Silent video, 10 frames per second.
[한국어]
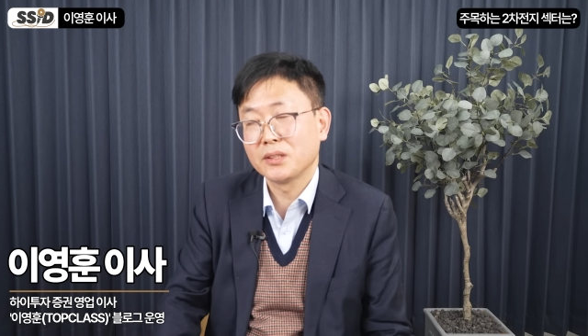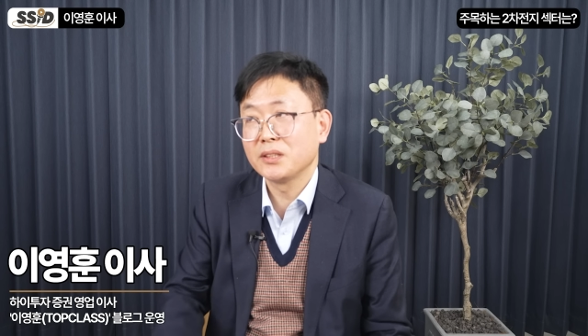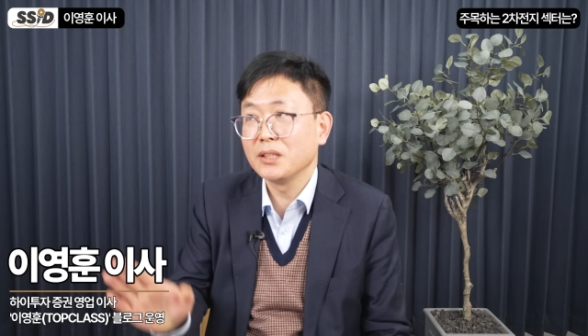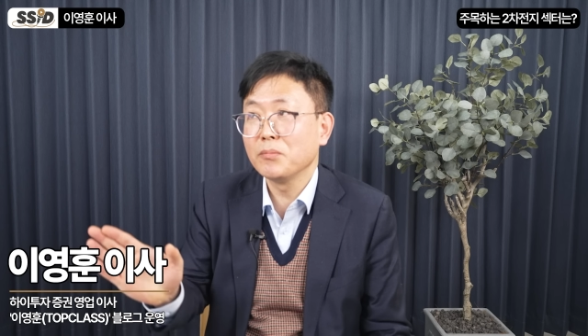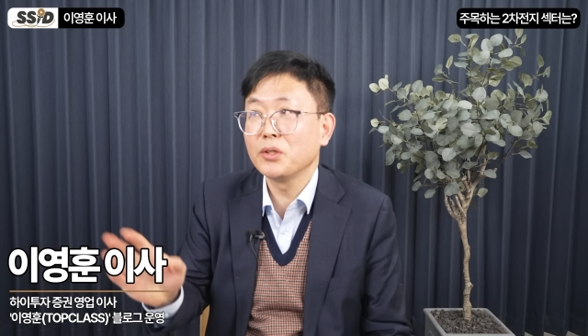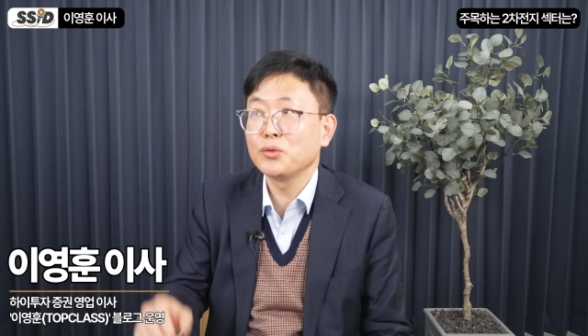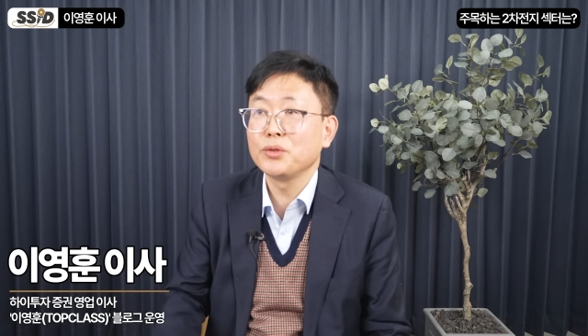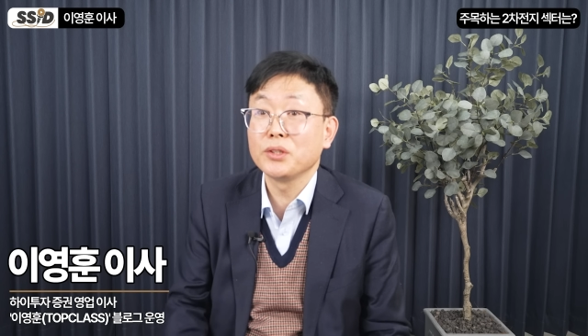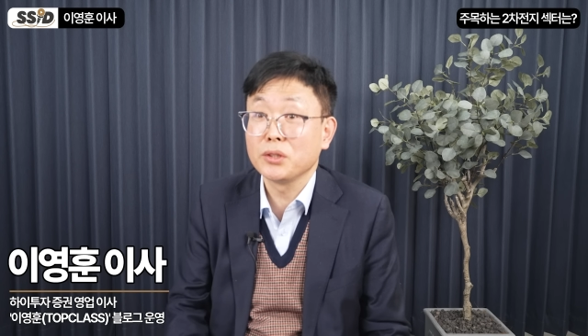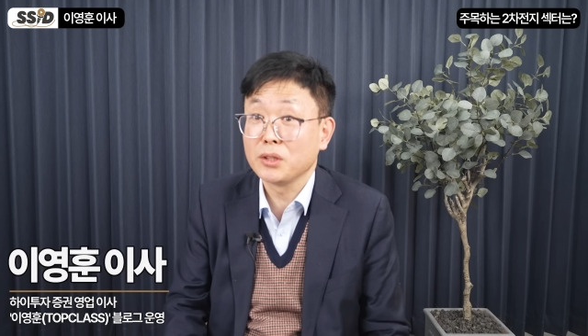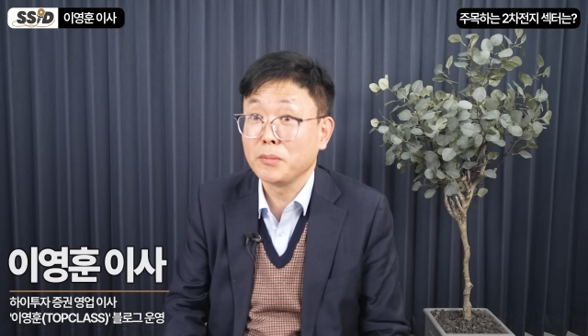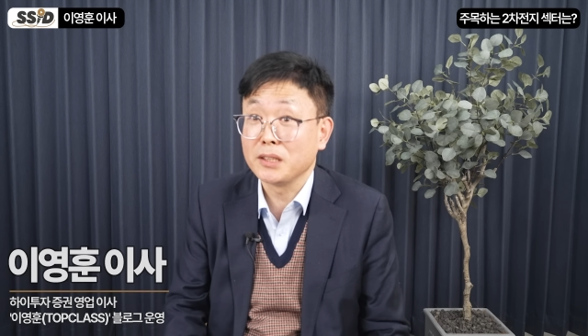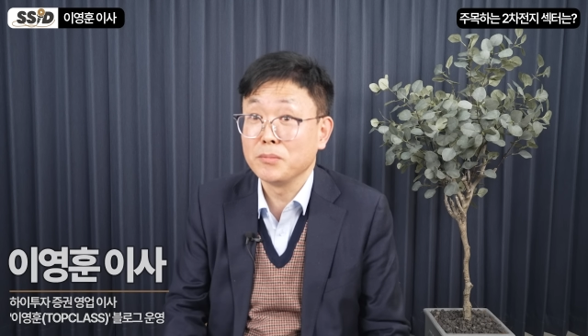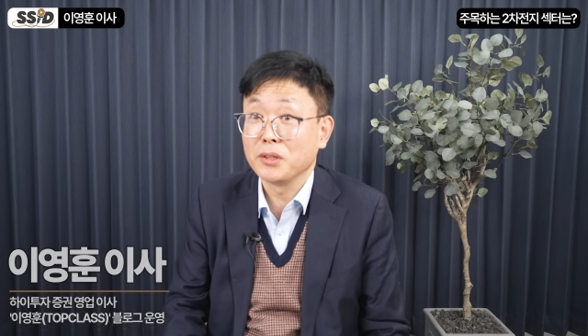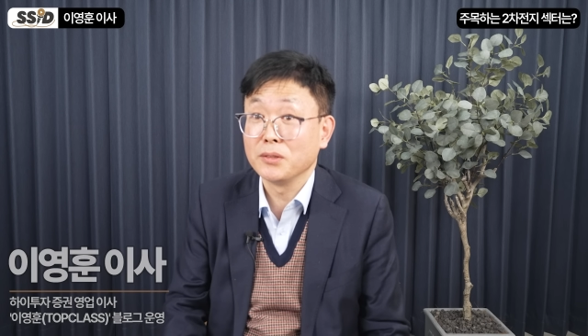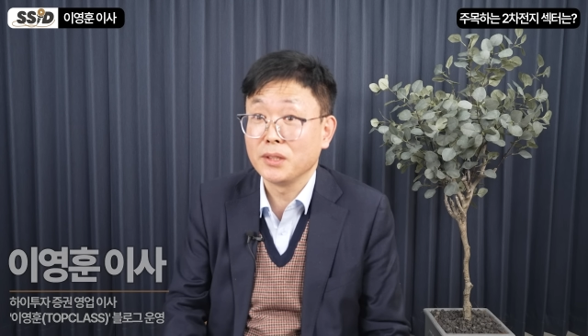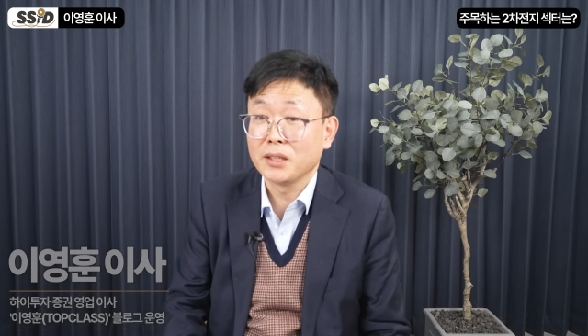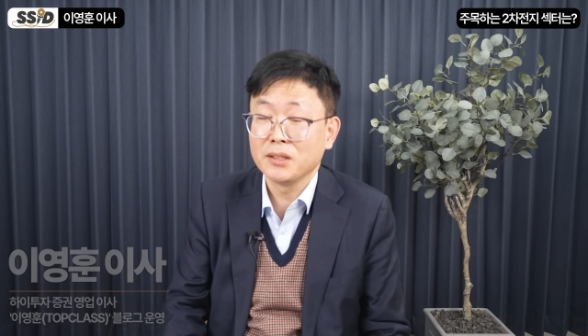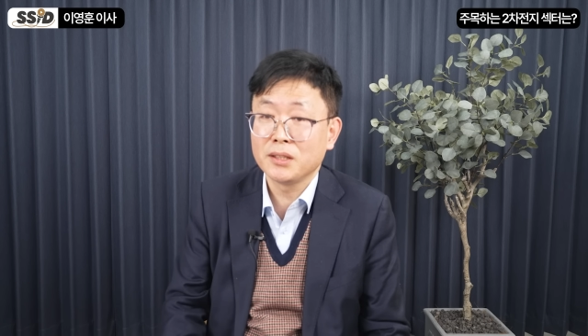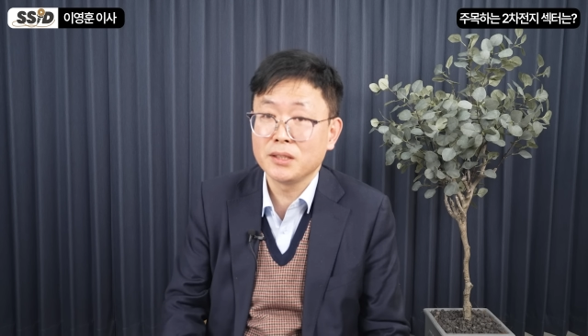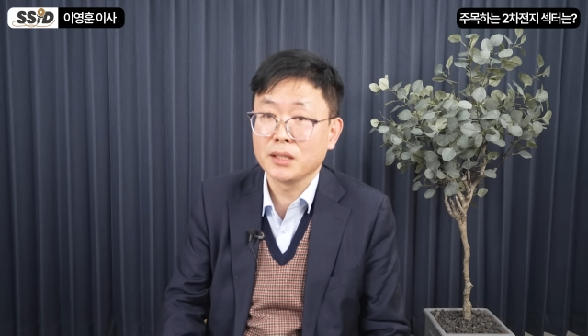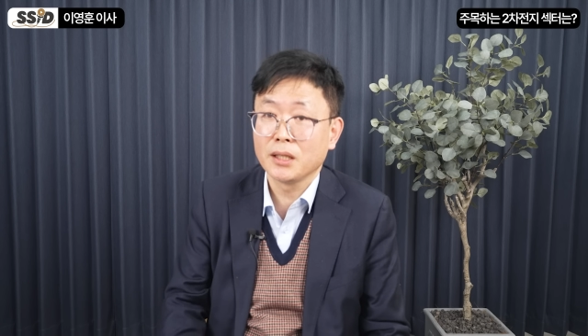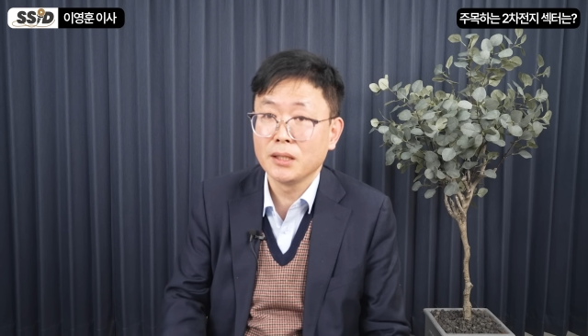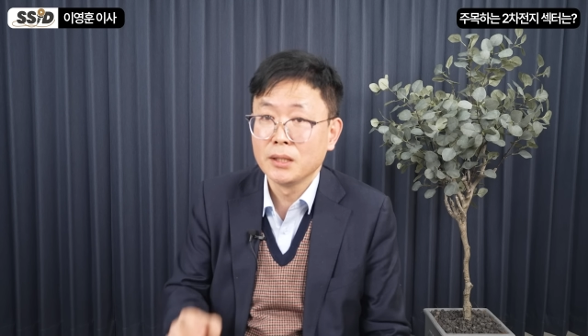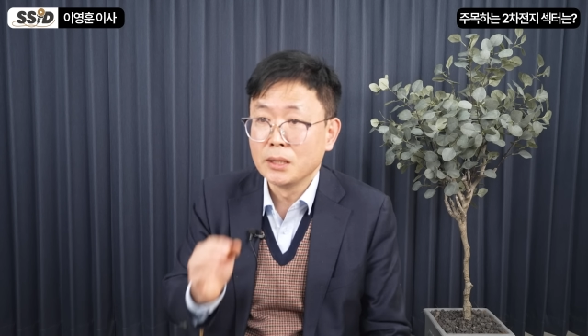지난번에 출연했을 때 말씀드렸는데 그때 제가